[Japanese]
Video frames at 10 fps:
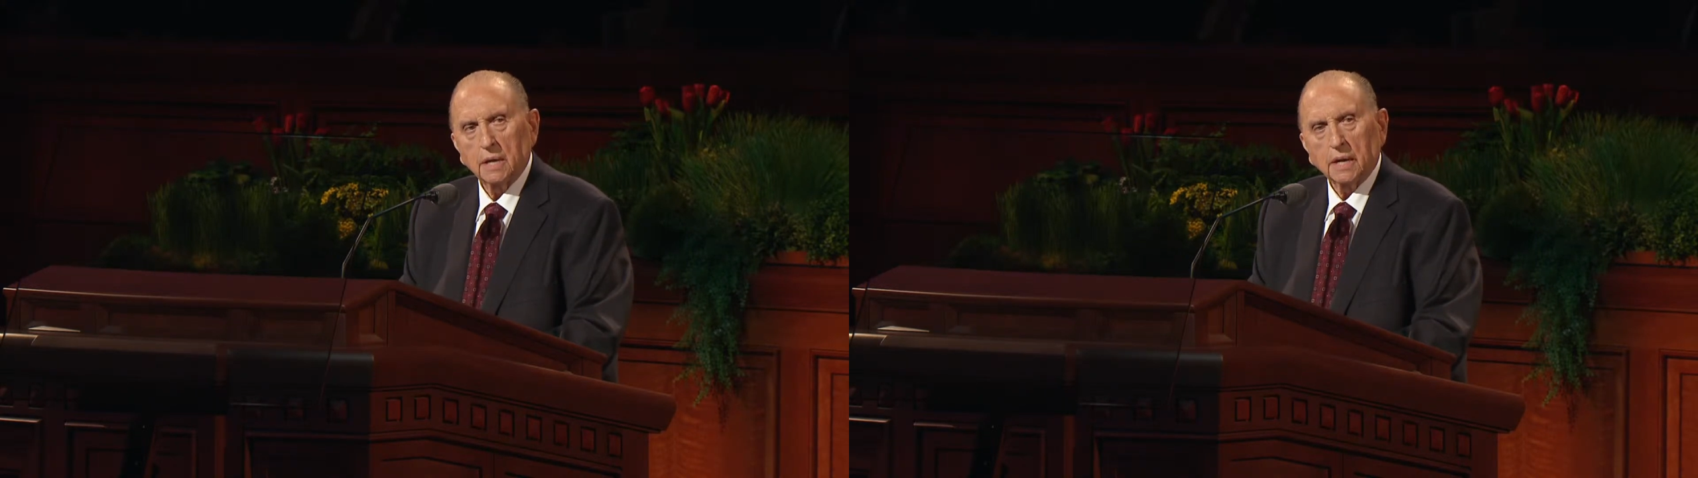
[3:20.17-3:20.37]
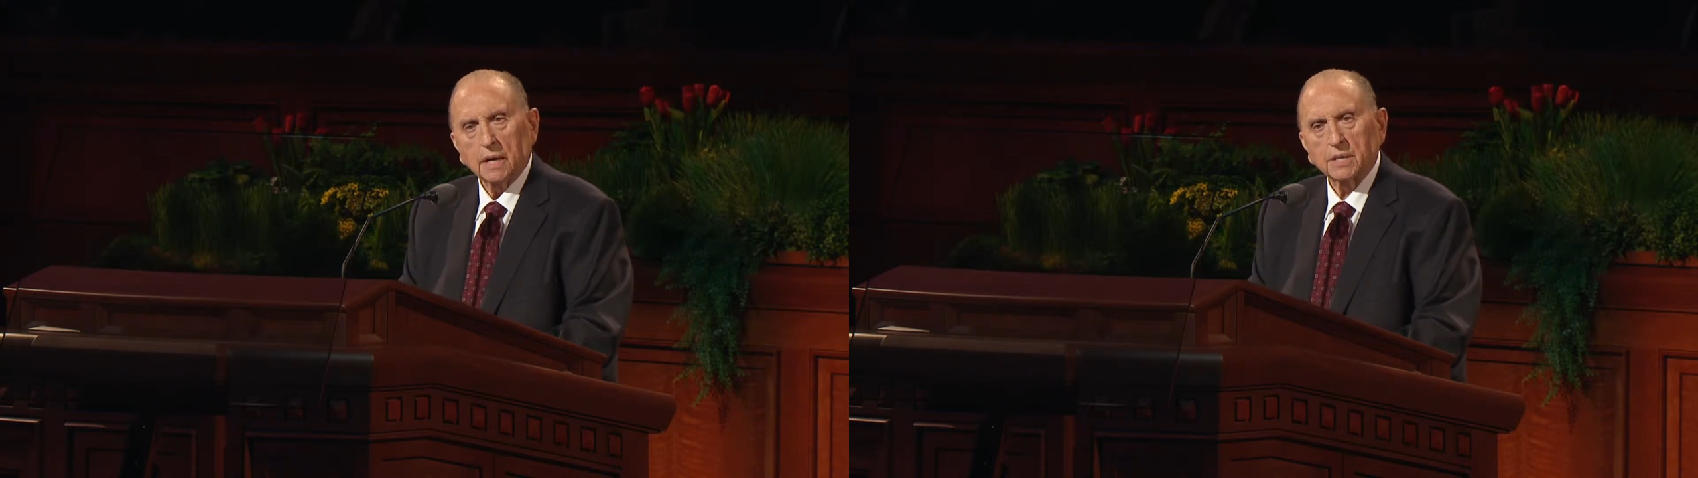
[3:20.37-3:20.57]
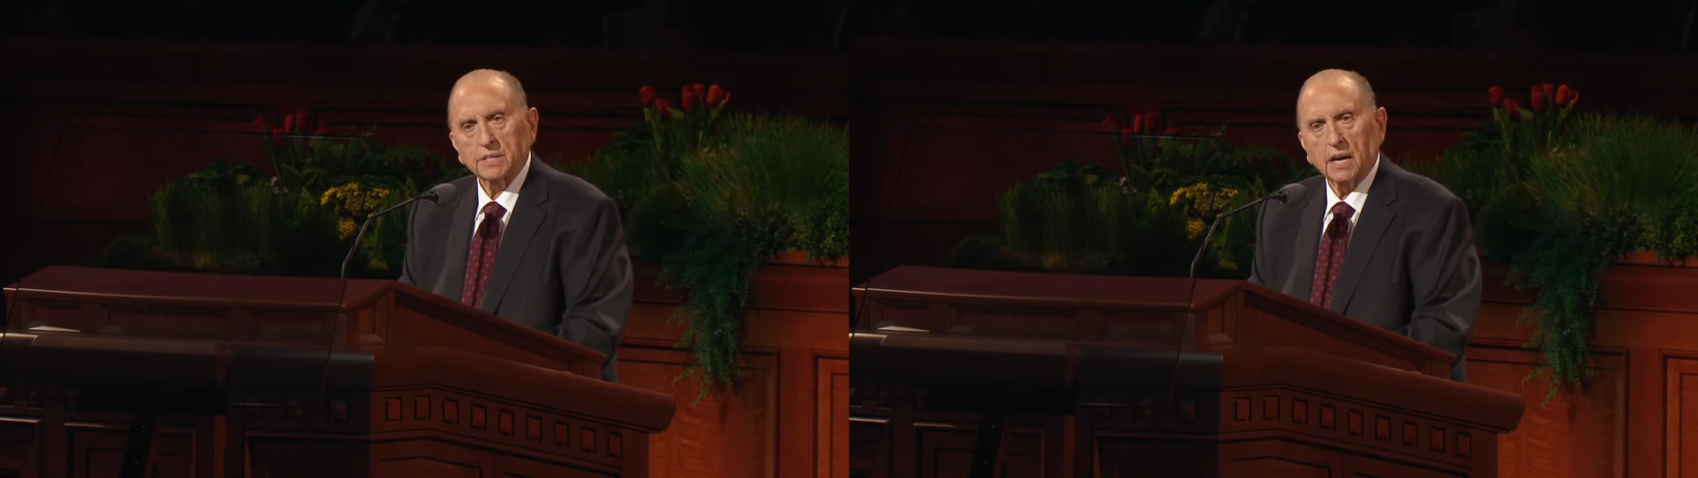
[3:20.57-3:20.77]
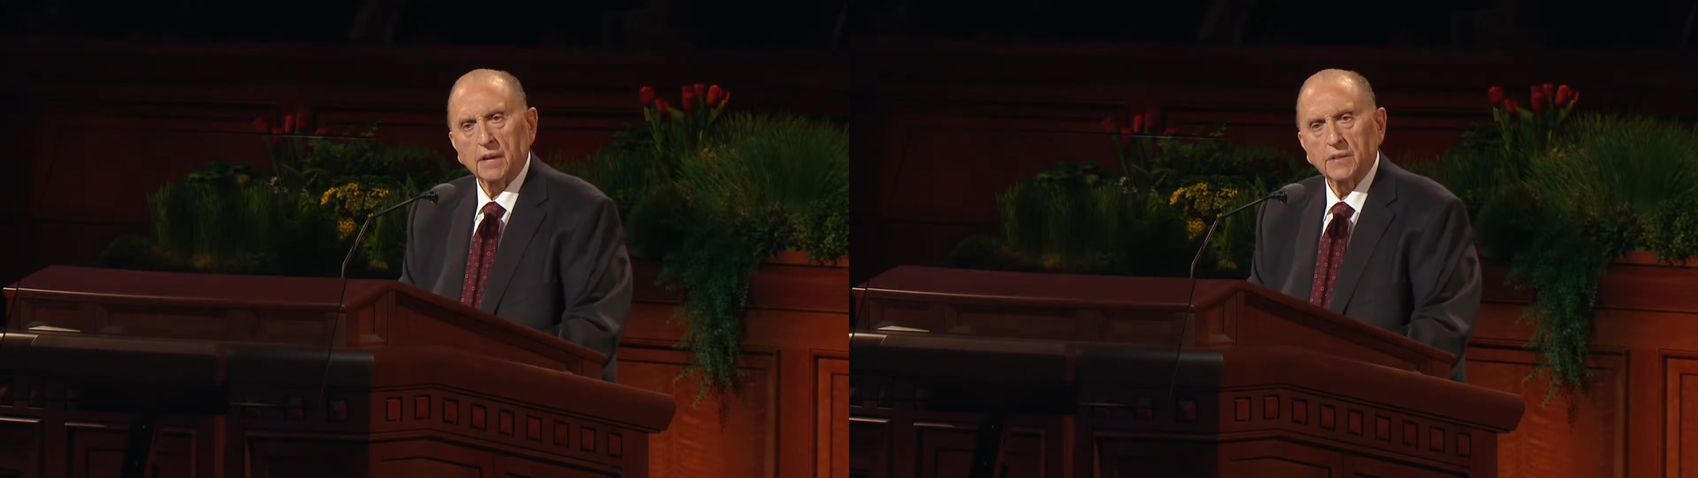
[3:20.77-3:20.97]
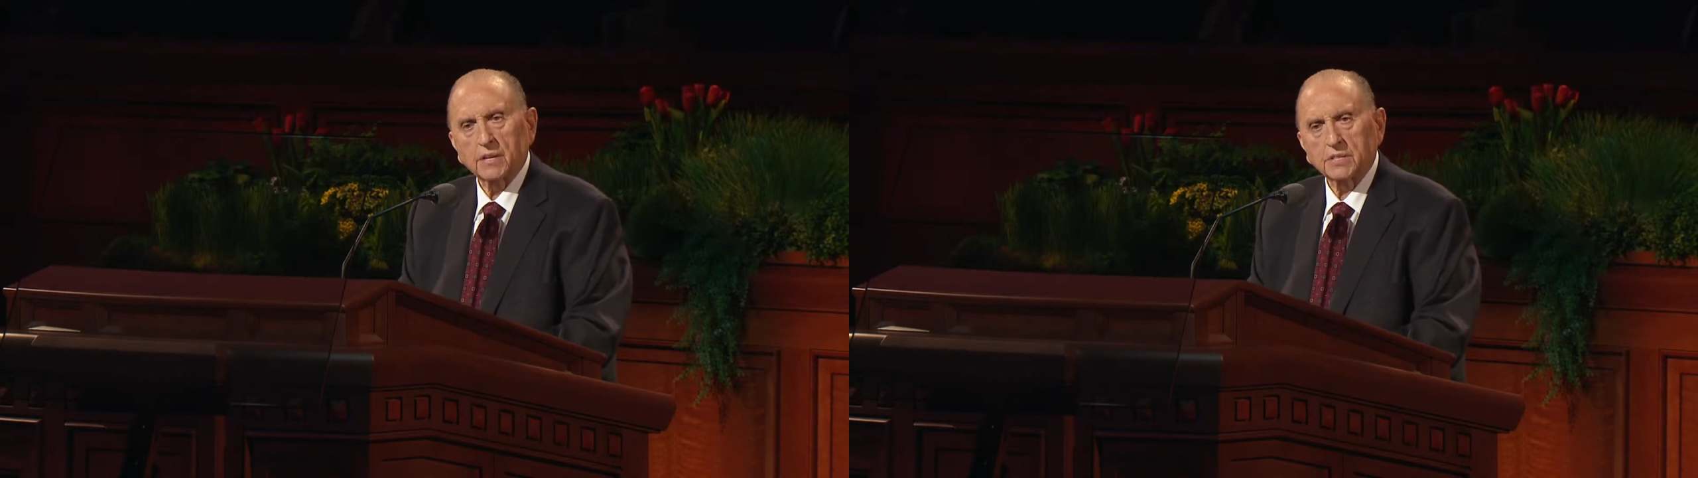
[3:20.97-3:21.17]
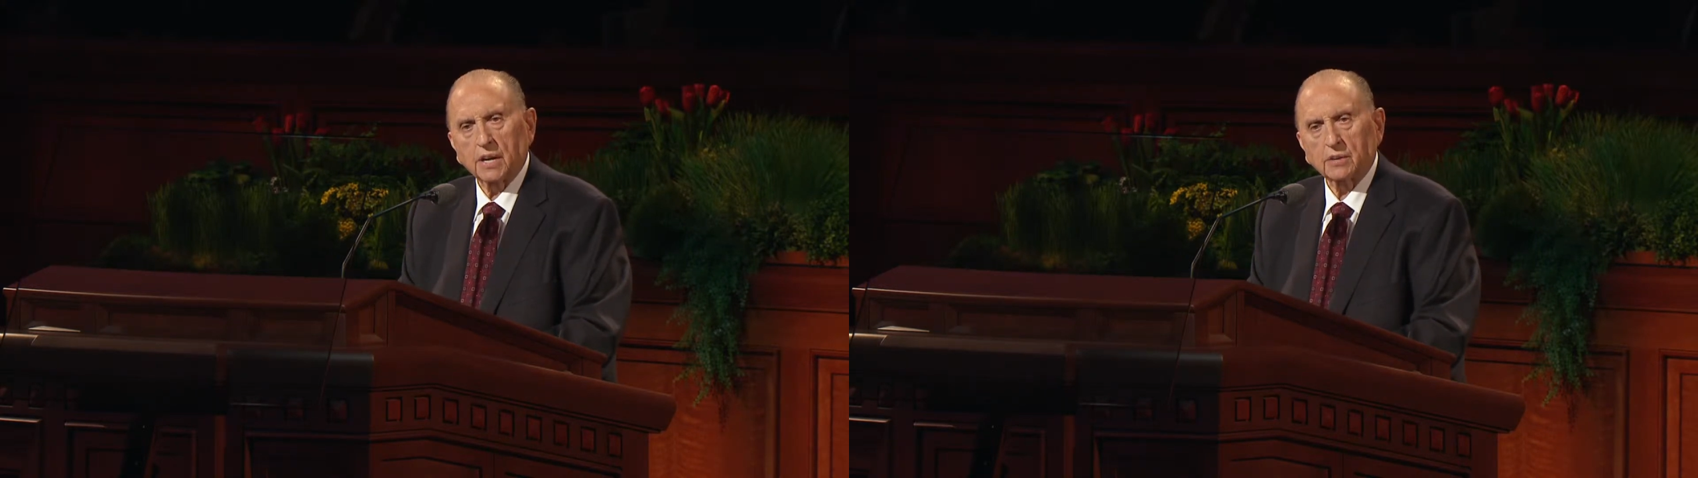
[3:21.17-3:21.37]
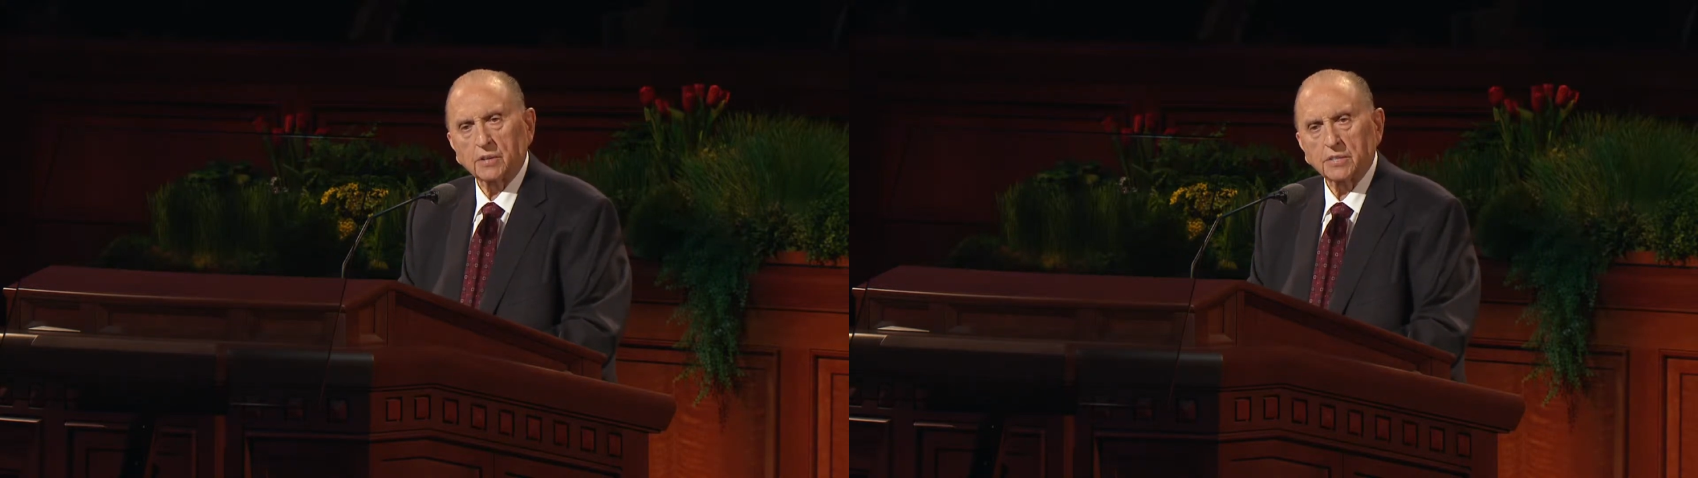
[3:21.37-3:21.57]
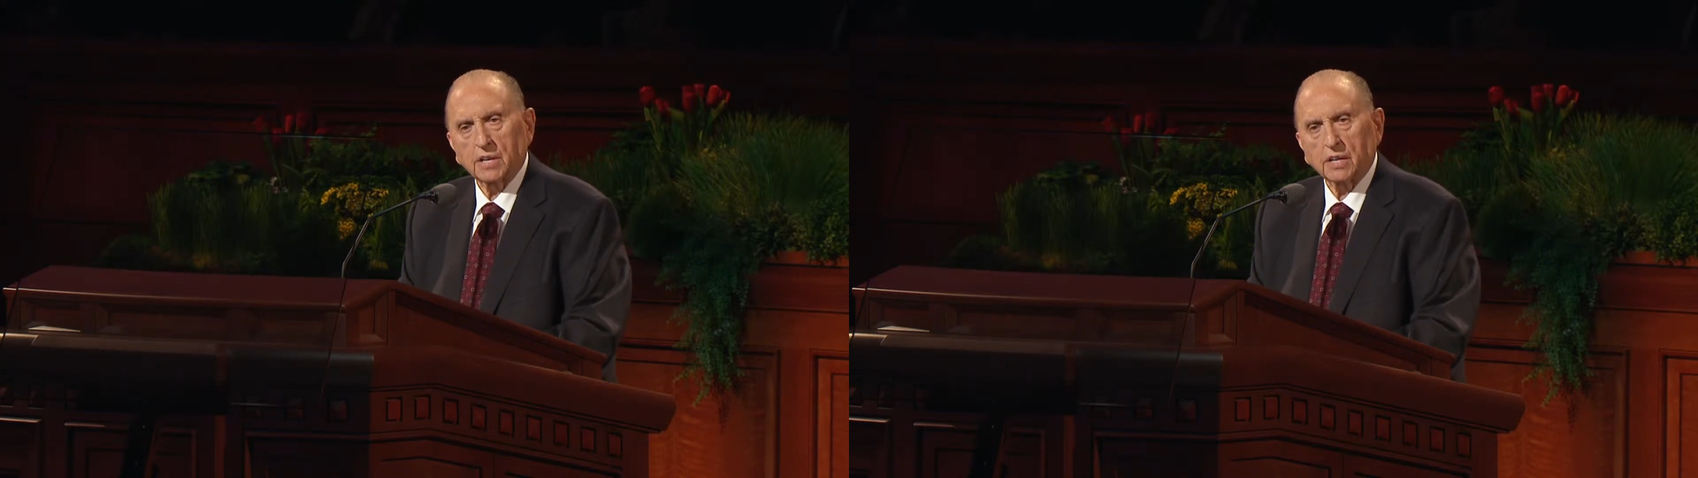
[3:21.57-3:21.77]
美と秩序が
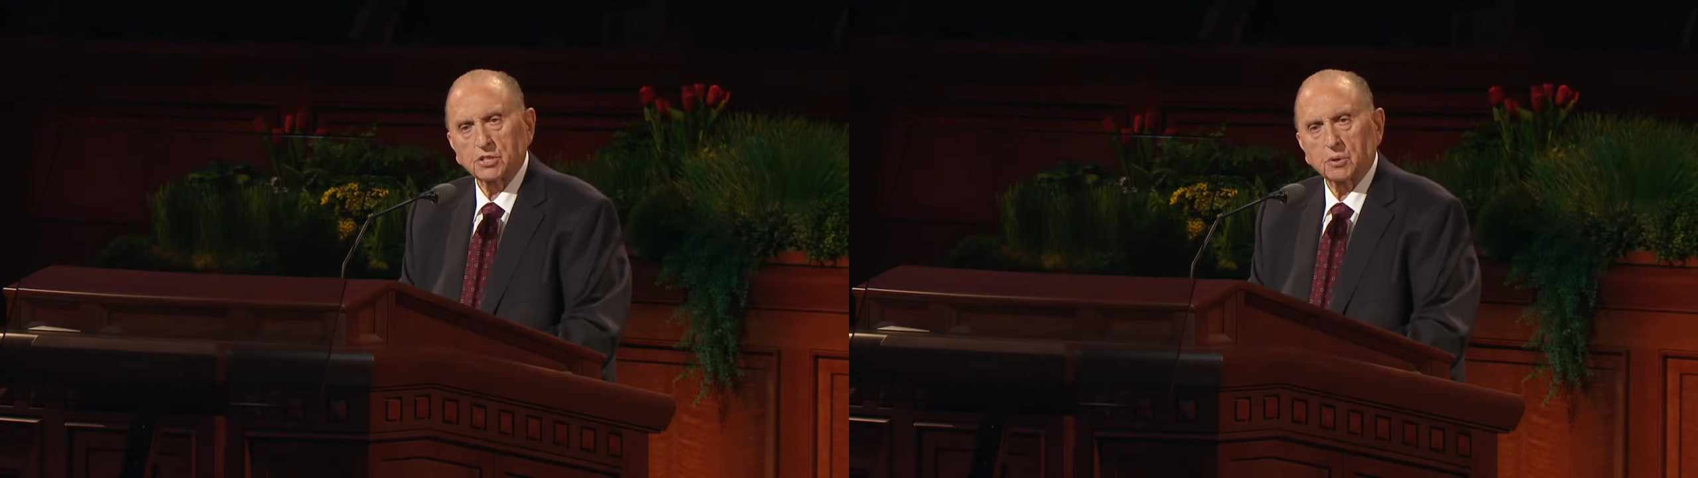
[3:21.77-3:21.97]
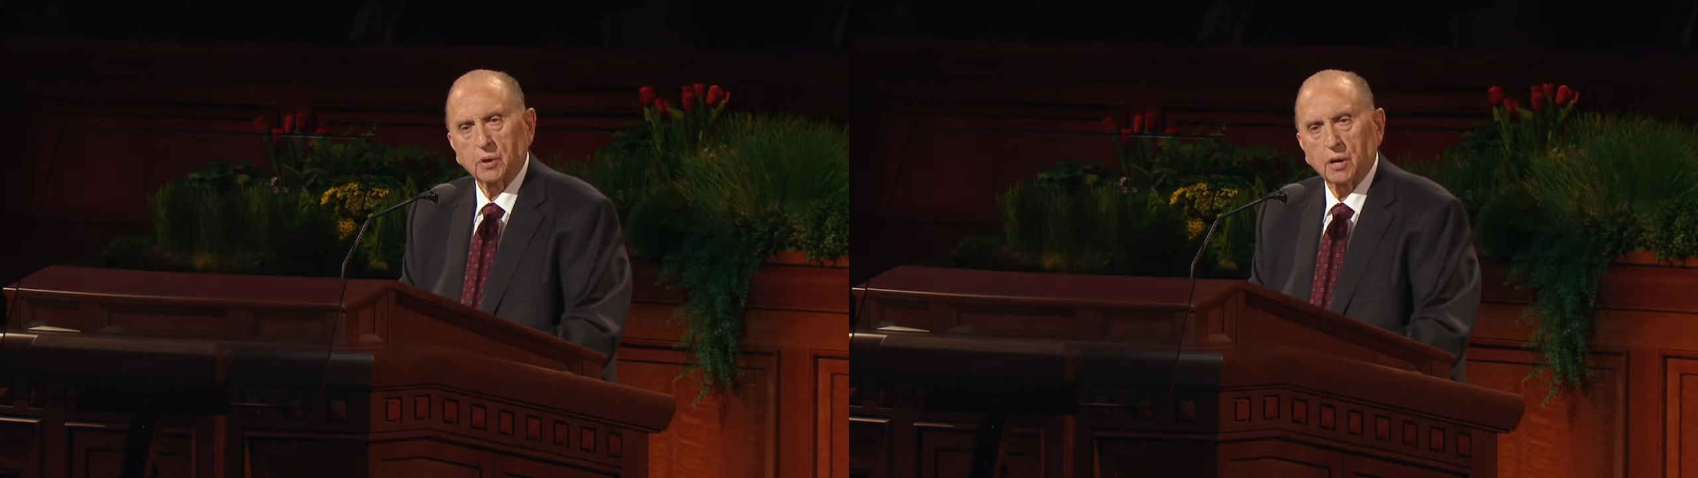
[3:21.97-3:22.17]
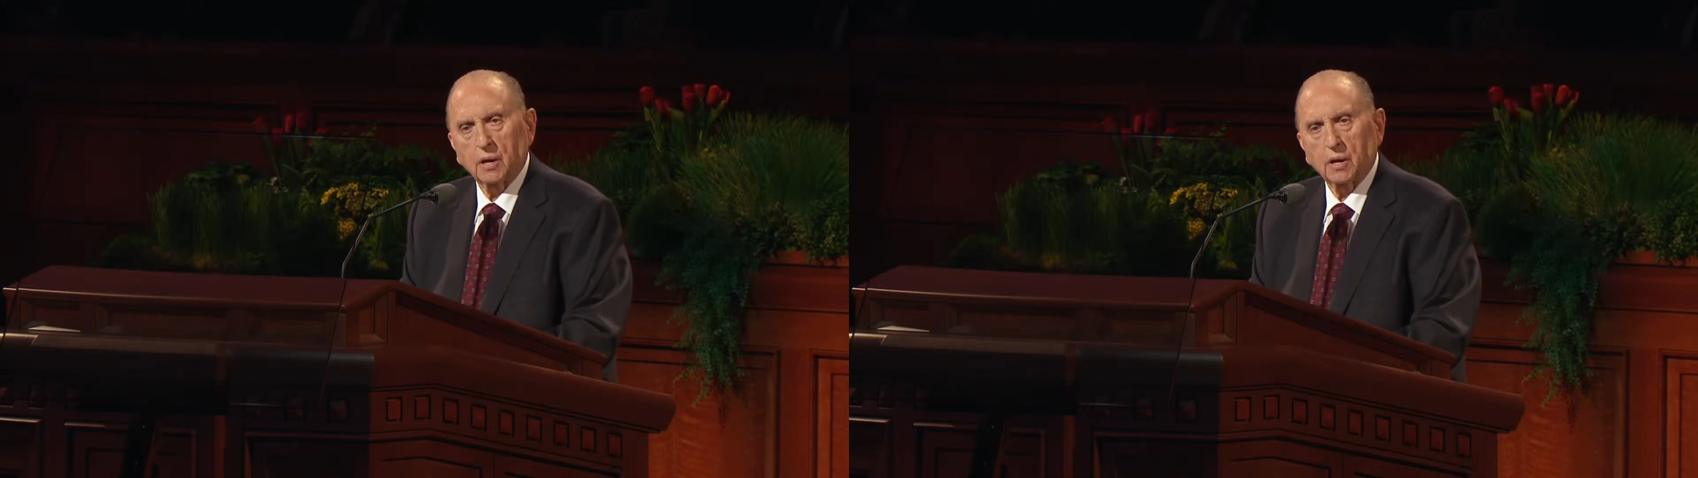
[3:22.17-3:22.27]
あります